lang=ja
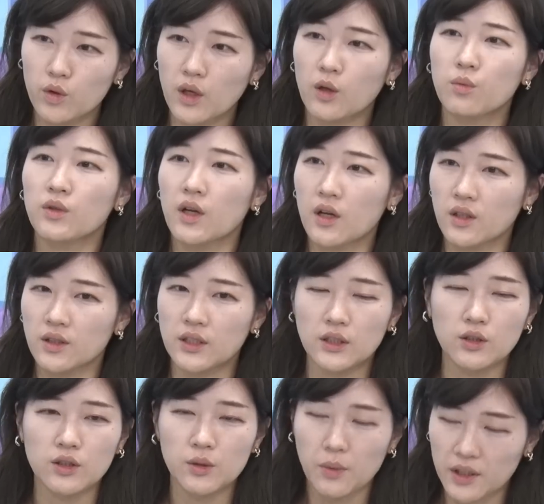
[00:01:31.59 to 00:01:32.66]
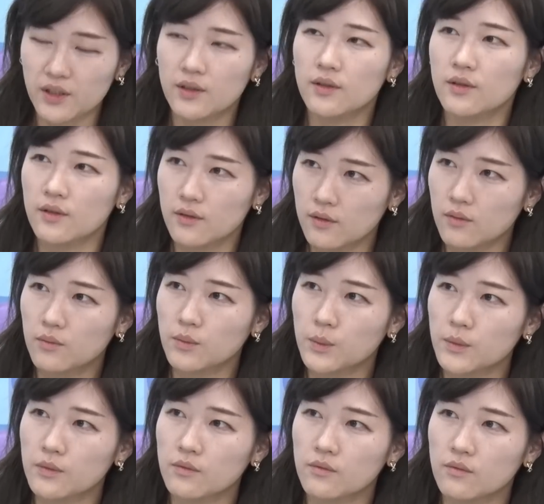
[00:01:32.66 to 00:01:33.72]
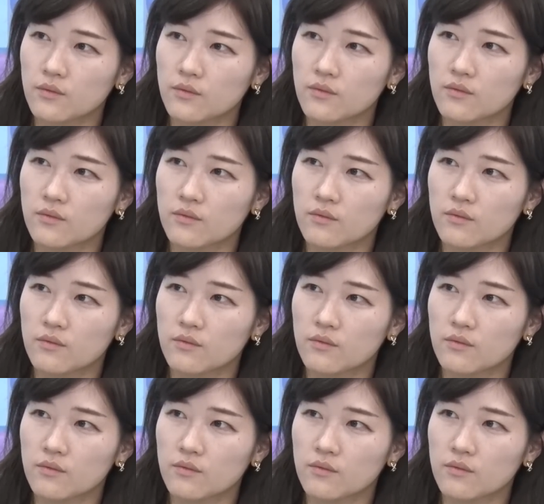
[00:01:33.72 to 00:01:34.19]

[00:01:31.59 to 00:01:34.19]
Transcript: 織田信長信じます見たことあります